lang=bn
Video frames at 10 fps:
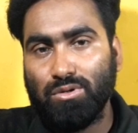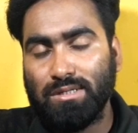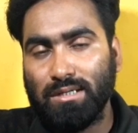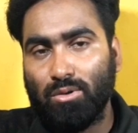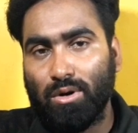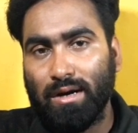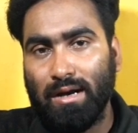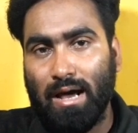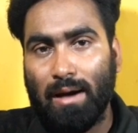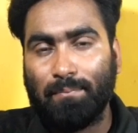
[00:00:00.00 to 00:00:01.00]
হচ্ছে ধরেন
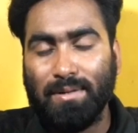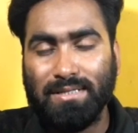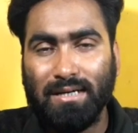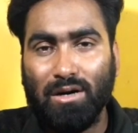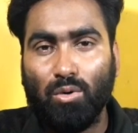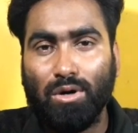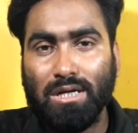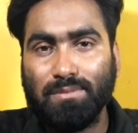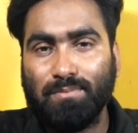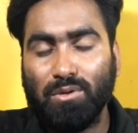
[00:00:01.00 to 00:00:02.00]
আপনার চ্যানেলে
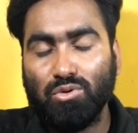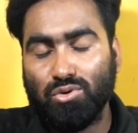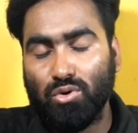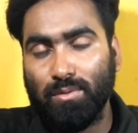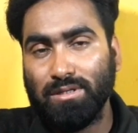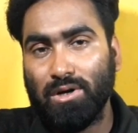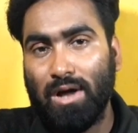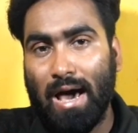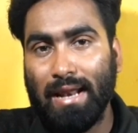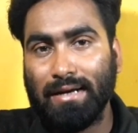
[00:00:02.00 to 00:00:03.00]
হঠাৎ ভিউজ কমে যাওয়ার
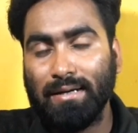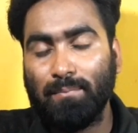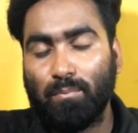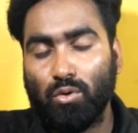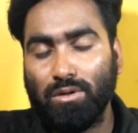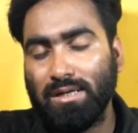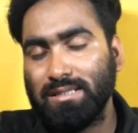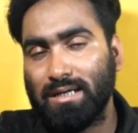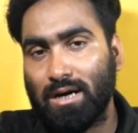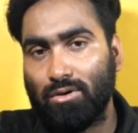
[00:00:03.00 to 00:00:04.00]
আরেকটি প্রধান
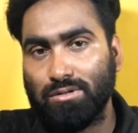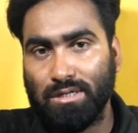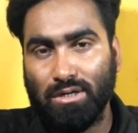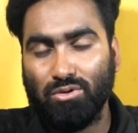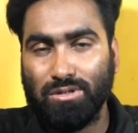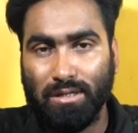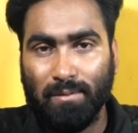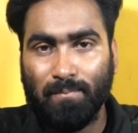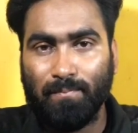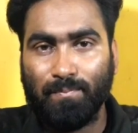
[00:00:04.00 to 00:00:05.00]
যে কারণ সেটা হচ্ছে
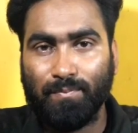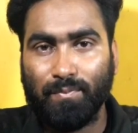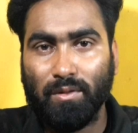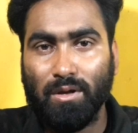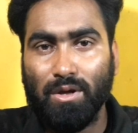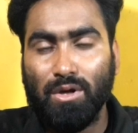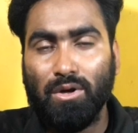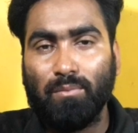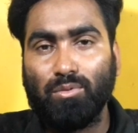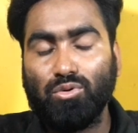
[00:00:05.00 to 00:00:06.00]

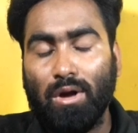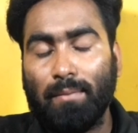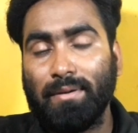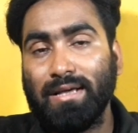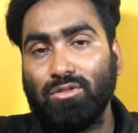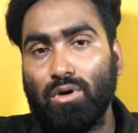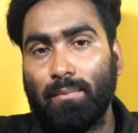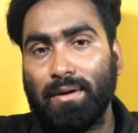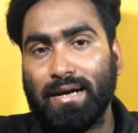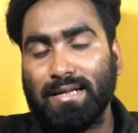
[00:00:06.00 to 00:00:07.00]
বন্ধুরা আমরা কিন্তু
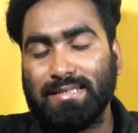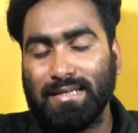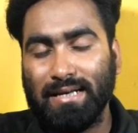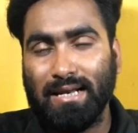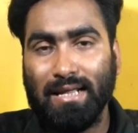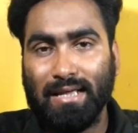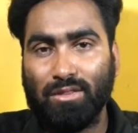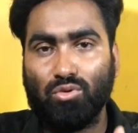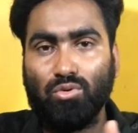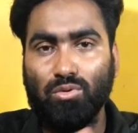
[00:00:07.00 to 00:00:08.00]
আমরা একটা চ্যানেলে
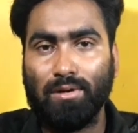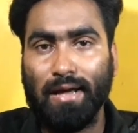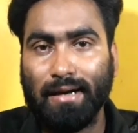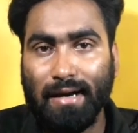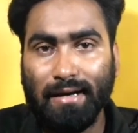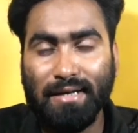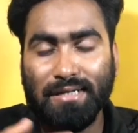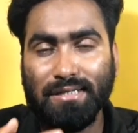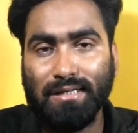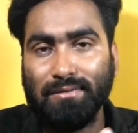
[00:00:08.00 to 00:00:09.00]
কিন্তু একটা নিশ
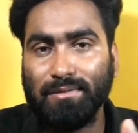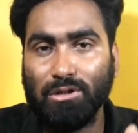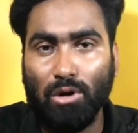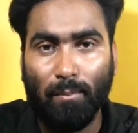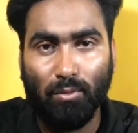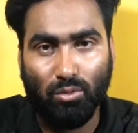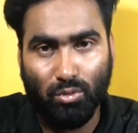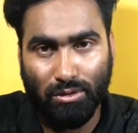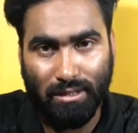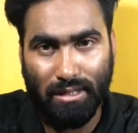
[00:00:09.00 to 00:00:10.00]
নিয়ে ভিডিও আপলোড
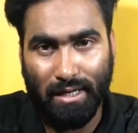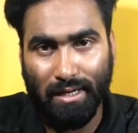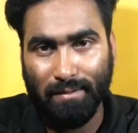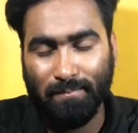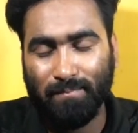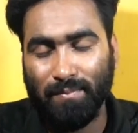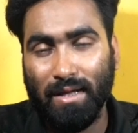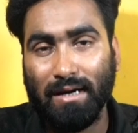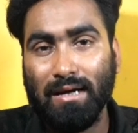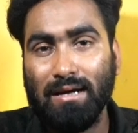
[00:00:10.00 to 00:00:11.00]
করতে থাকি
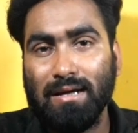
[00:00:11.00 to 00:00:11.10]
একটা